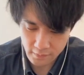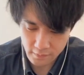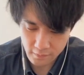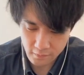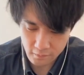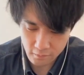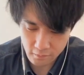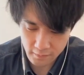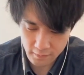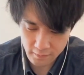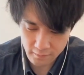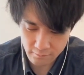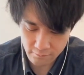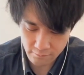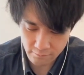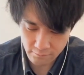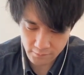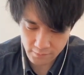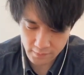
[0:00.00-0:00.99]
うお
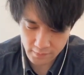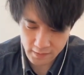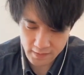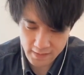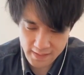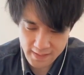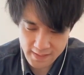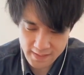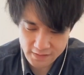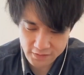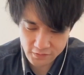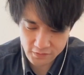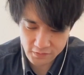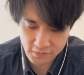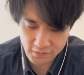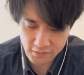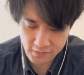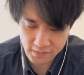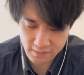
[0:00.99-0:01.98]
いいやちょっ
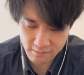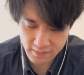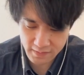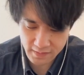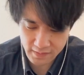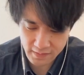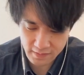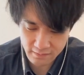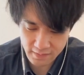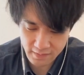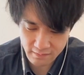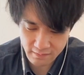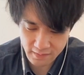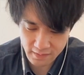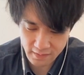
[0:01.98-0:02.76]
とやばいやばいやばい